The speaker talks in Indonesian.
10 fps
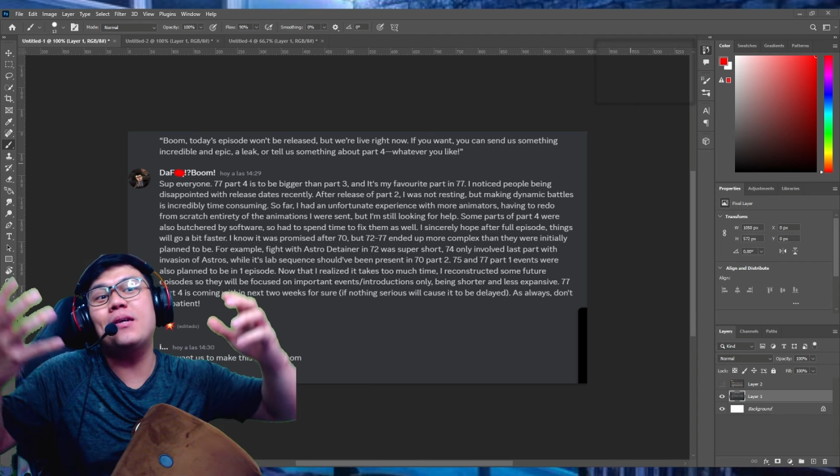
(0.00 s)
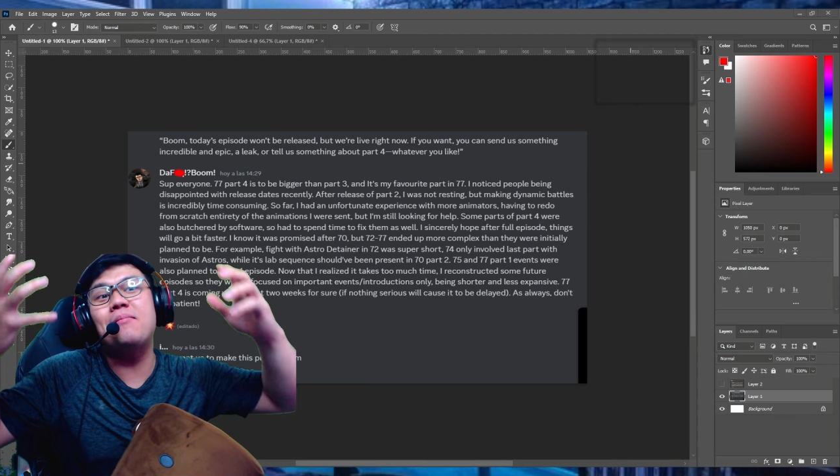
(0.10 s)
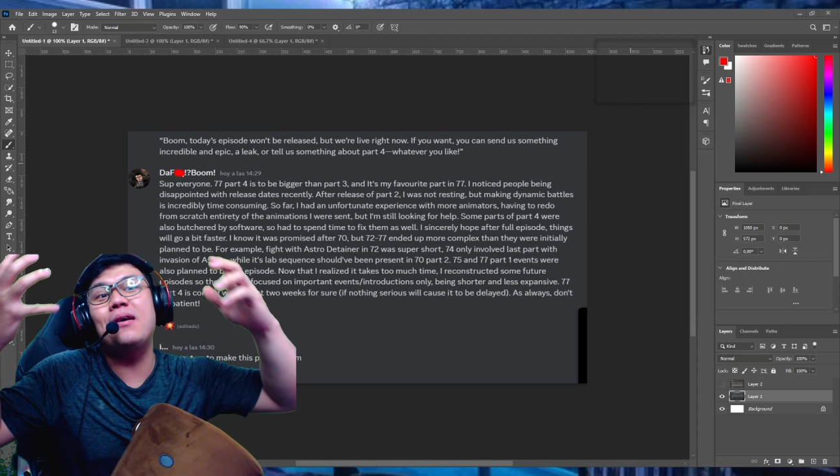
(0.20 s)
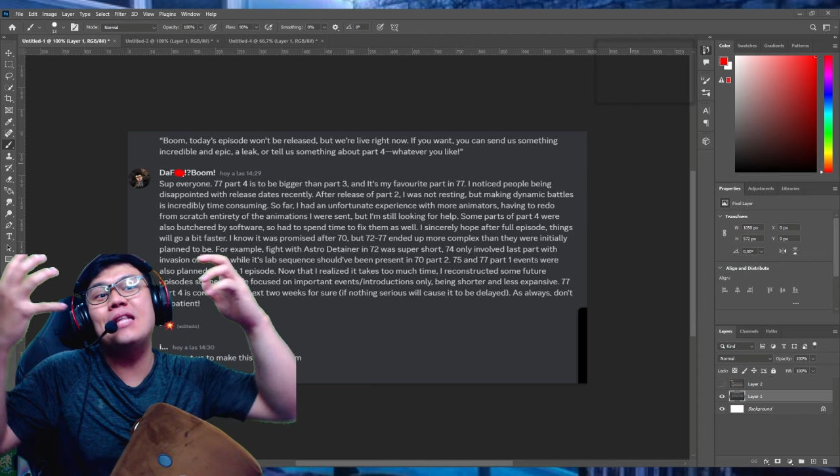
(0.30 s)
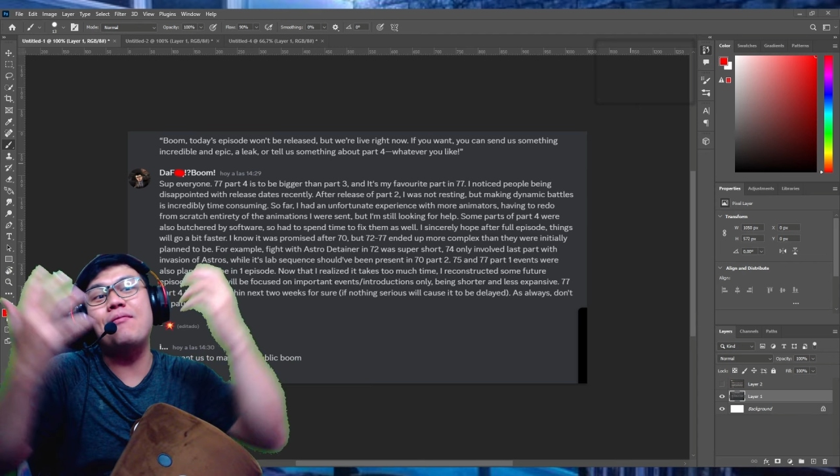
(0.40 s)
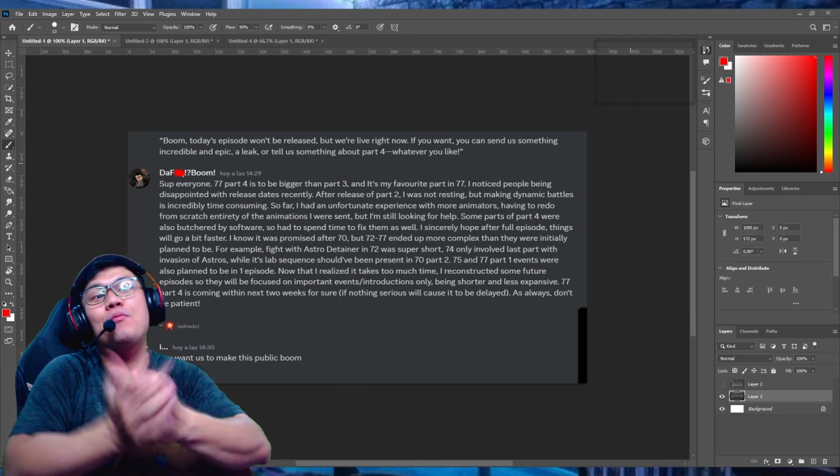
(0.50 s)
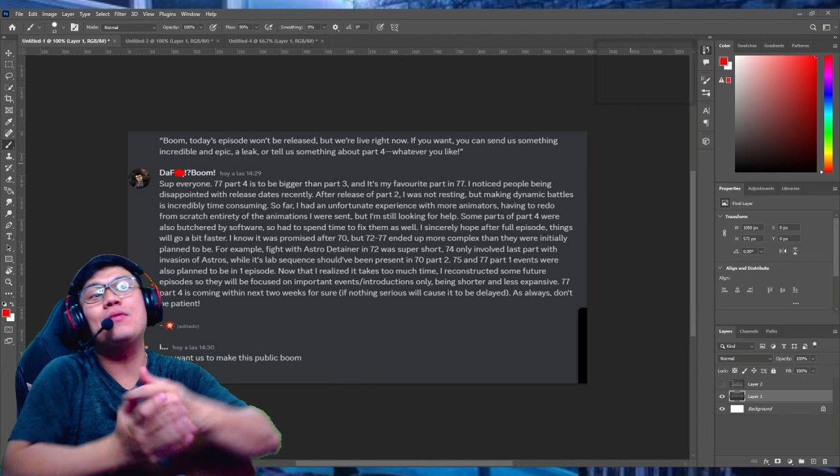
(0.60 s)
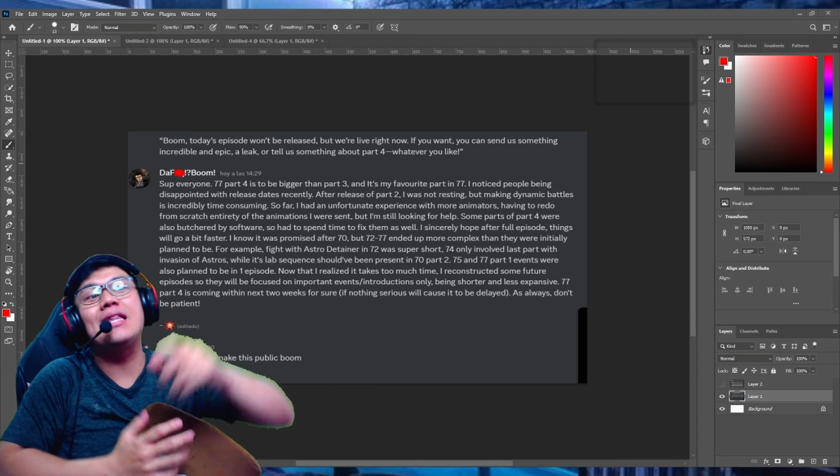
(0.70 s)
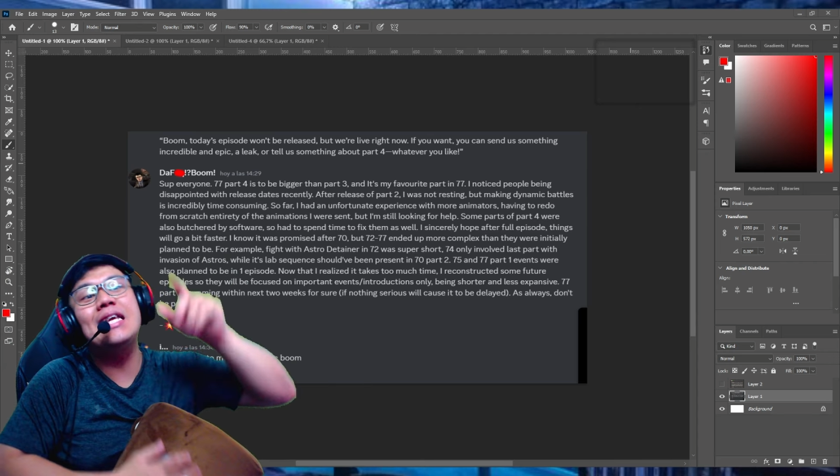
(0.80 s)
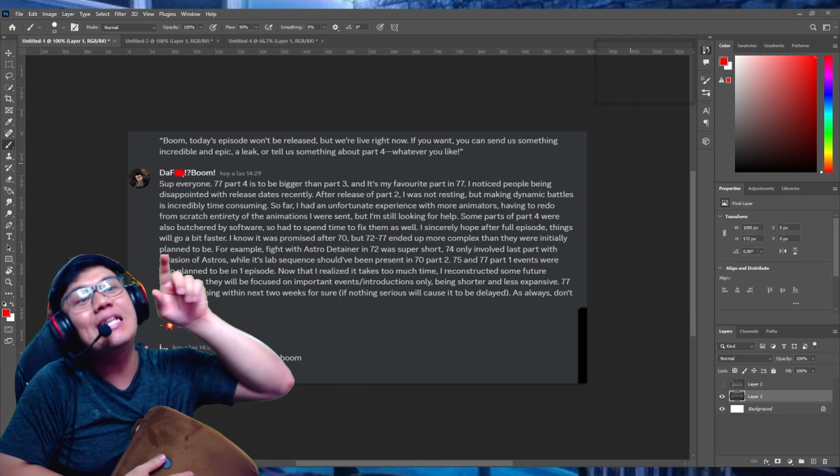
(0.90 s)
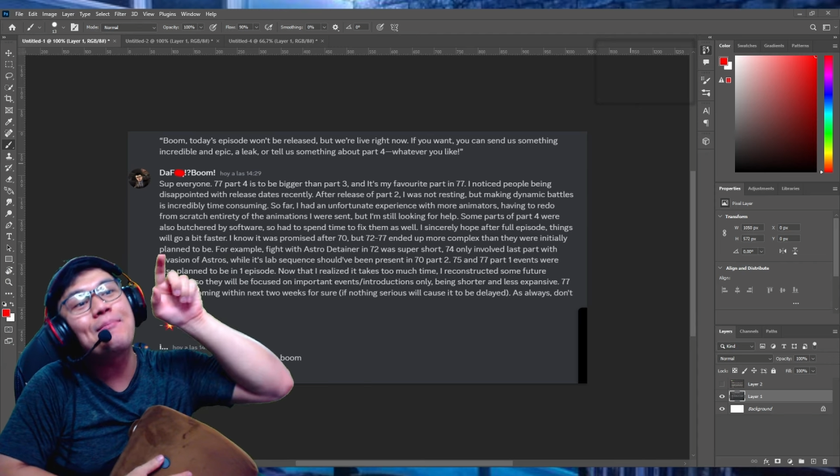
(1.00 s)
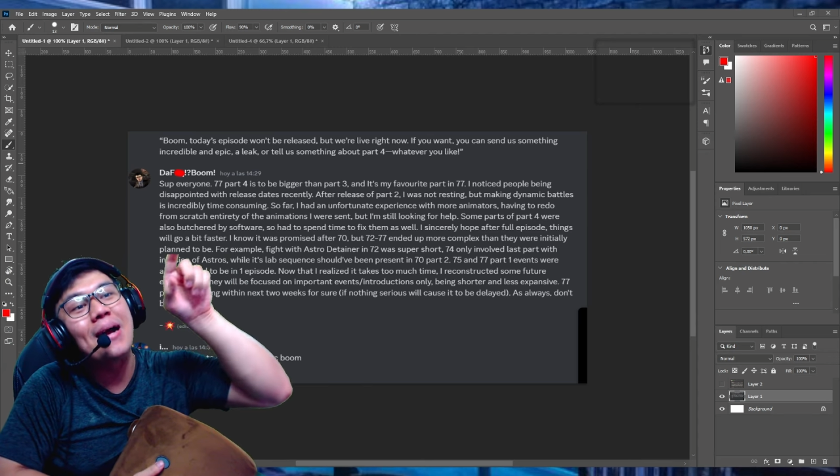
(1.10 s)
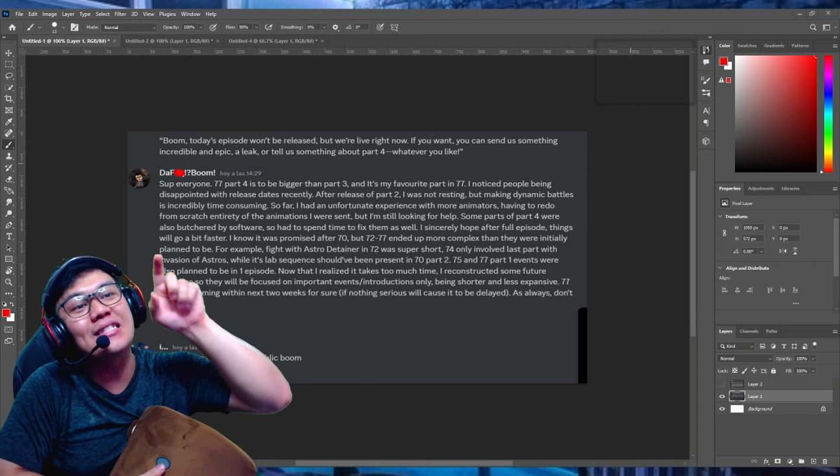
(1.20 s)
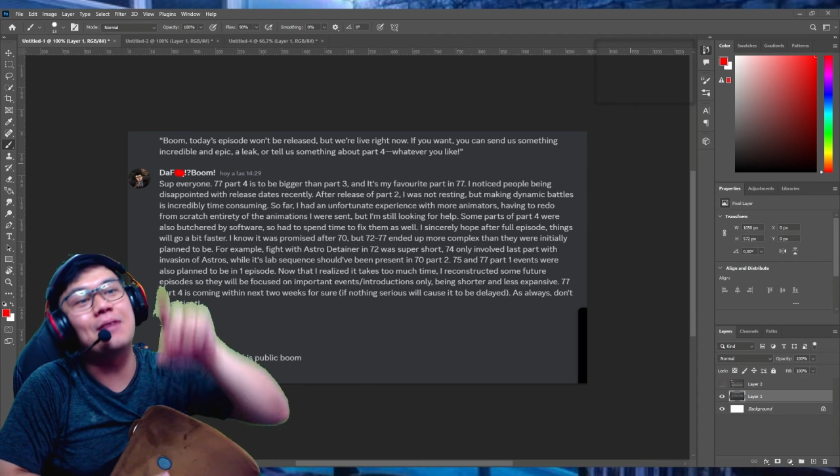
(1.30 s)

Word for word: sama Bang Dava bentar Ini panjang